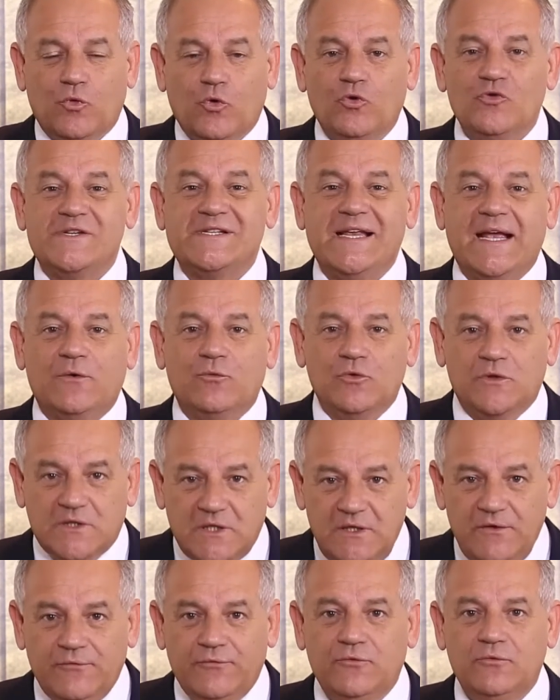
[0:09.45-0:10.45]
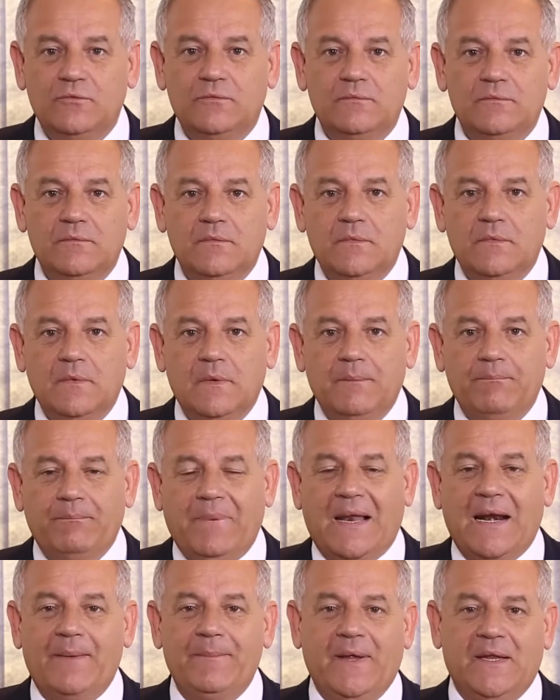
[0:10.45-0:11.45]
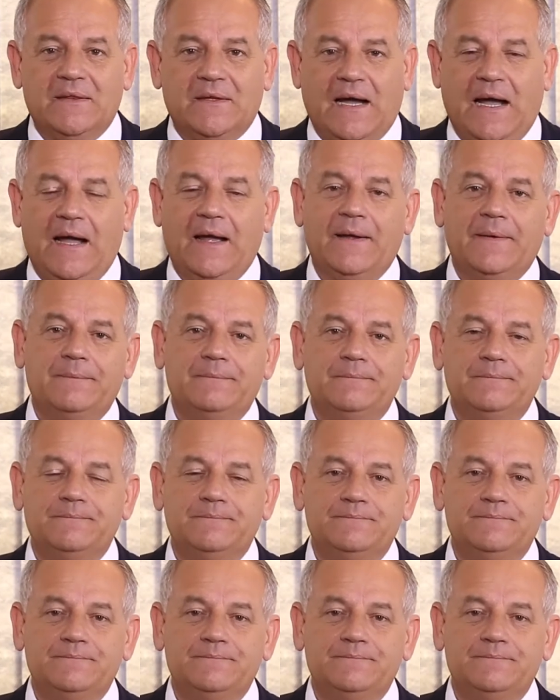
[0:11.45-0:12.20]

consecutivo parlamentar.